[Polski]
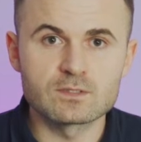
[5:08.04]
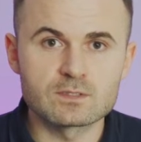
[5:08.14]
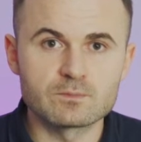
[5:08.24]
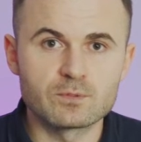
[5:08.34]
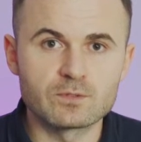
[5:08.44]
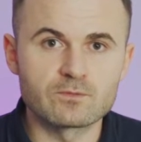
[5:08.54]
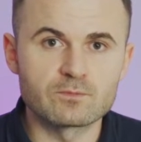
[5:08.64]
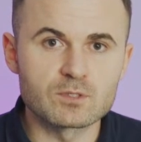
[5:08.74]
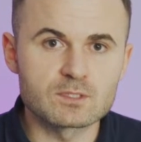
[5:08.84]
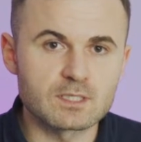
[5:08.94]
występują w
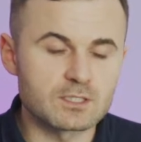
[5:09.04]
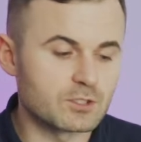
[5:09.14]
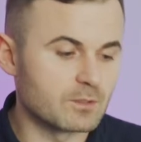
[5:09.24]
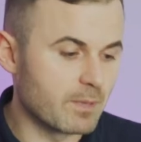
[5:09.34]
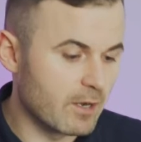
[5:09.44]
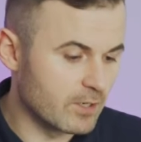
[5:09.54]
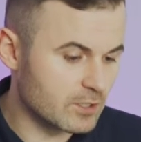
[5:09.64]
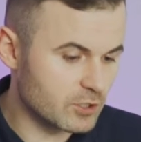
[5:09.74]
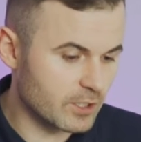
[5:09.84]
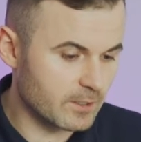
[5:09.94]
postaci
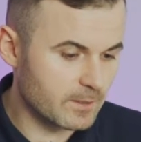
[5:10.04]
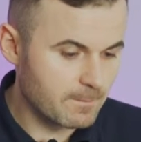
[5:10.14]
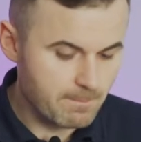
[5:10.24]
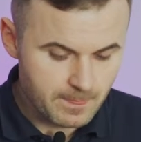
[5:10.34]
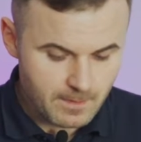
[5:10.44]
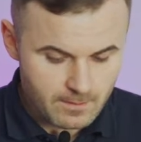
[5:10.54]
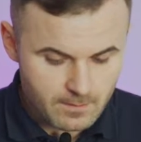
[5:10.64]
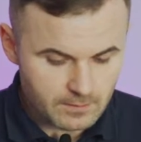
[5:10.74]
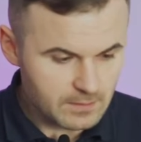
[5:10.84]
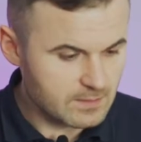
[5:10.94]
pałeczek
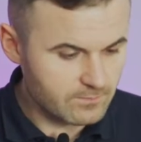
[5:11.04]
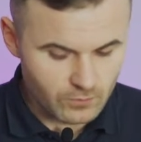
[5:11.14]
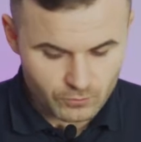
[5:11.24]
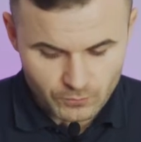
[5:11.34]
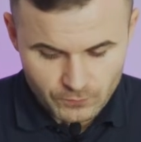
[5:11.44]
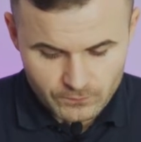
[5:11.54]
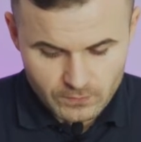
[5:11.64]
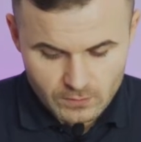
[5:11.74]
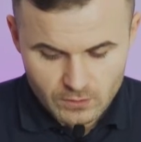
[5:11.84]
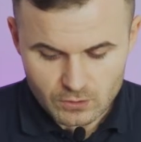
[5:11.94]
i zwojów.
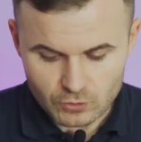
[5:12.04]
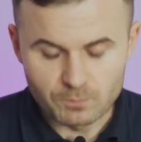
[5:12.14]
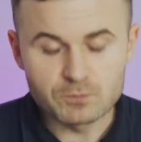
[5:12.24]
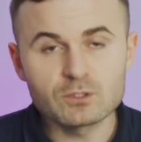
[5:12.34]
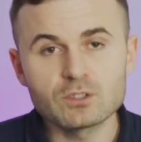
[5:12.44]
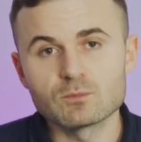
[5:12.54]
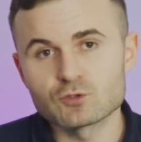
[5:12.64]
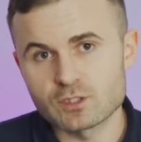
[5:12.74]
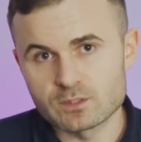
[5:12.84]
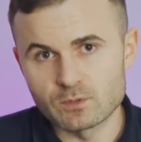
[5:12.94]
Topniki
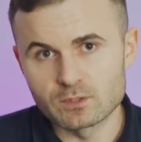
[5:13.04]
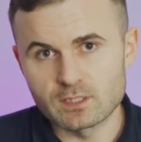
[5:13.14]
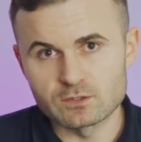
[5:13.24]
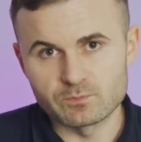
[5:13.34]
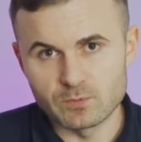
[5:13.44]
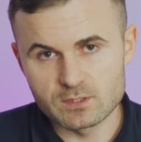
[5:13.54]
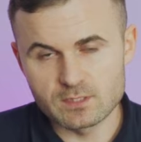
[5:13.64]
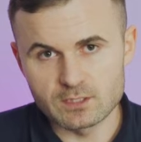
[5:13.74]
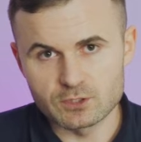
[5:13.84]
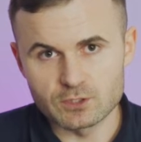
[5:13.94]
można spotkać w
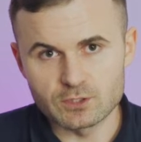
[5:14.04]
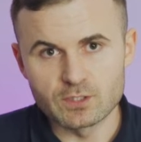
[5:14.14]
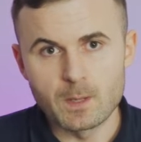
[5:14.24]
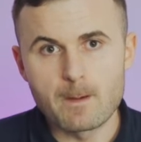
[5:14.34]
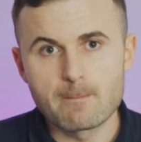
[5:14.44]
postaci